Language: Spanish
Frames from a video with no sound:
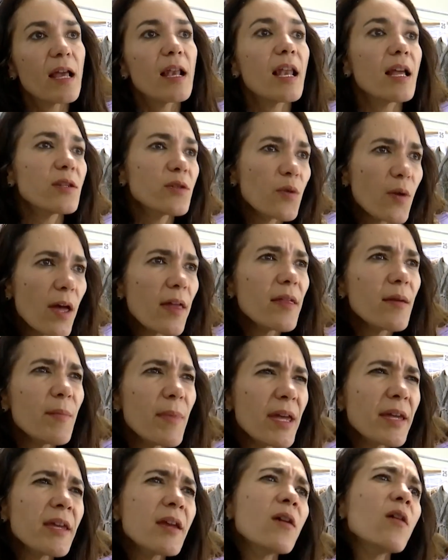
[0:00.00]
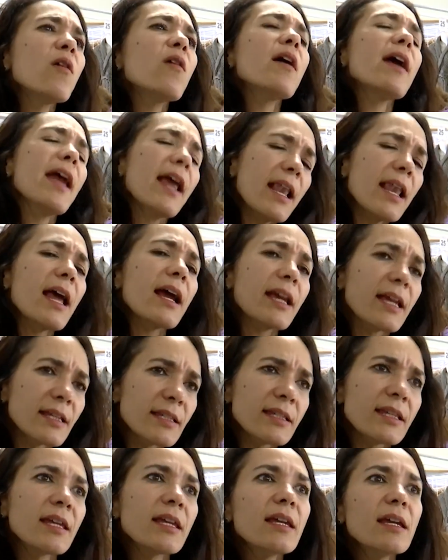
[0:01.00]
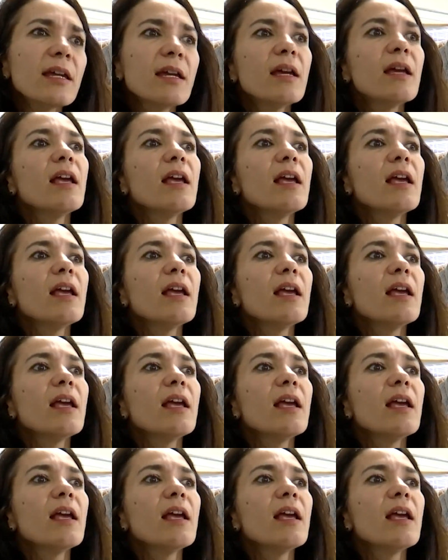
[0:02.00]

en la Ciudad de México, en la que sí,